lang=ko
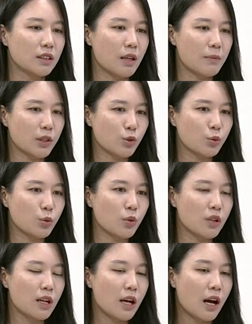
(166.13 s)
그나마
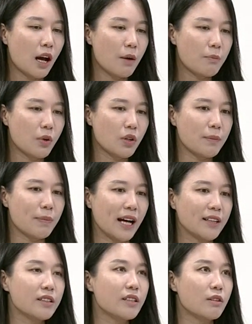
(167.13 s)
수소를 한 번에
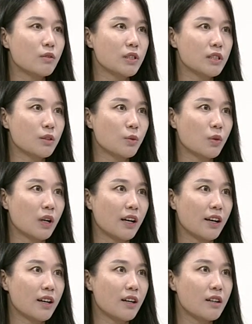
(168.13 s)
많은 양을 싣고
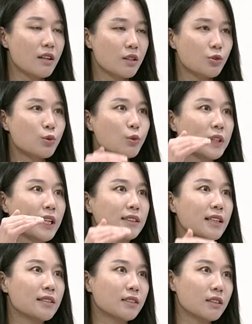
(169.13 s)
가야 음. 수소
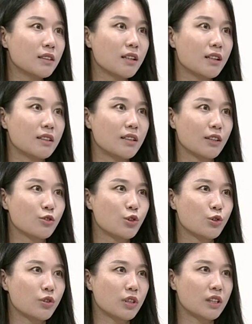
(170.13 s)
생산 단가를
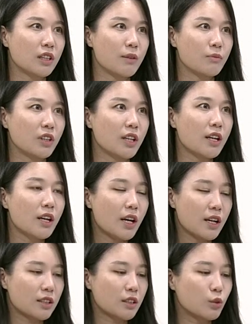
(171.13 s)
낮출 수 있기 때문에
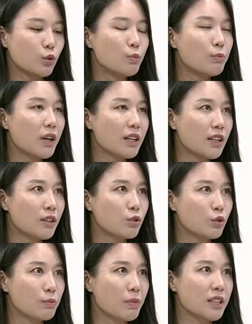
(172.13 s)
그 운반하는
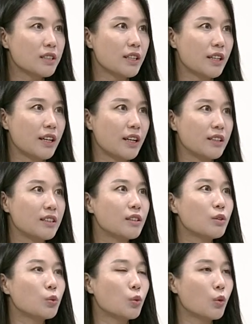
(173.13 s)

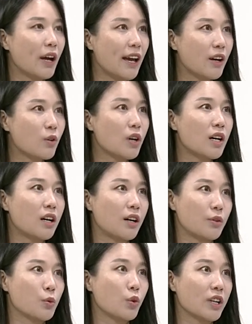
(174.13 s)
운반체는 에또
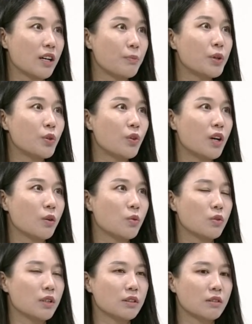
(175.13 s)
액화 용기가 음. 필요하고
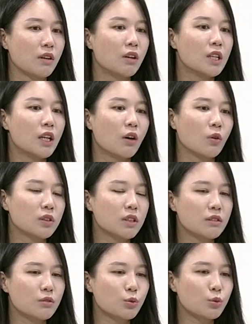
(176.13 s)
가고 그래서 음.
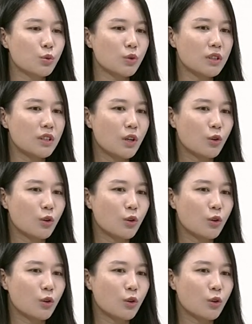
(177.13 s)
어쨌든 수소를